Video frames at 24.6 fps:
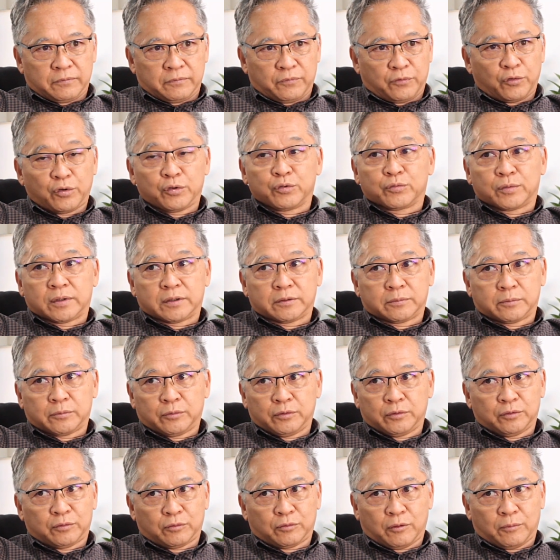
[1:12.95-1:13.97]
foi um ano
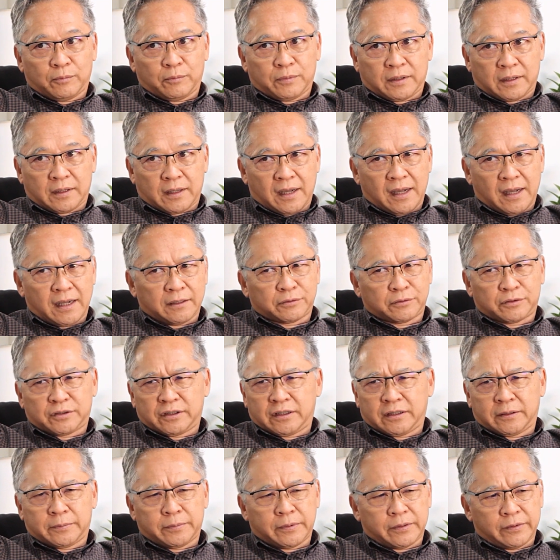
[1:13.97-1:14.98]
muito complicado, tinha
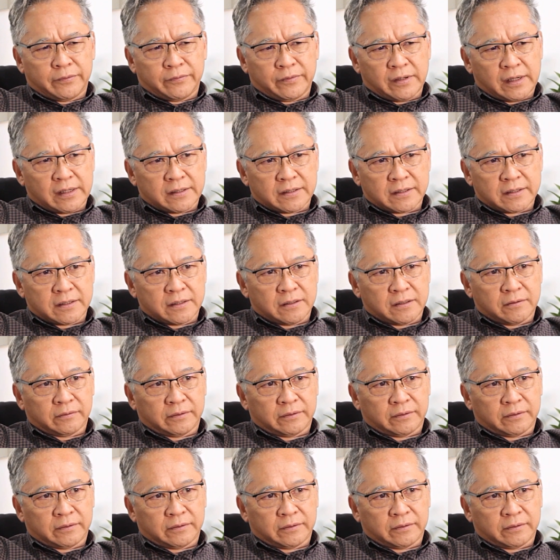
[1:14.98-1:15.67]
hiperinflação,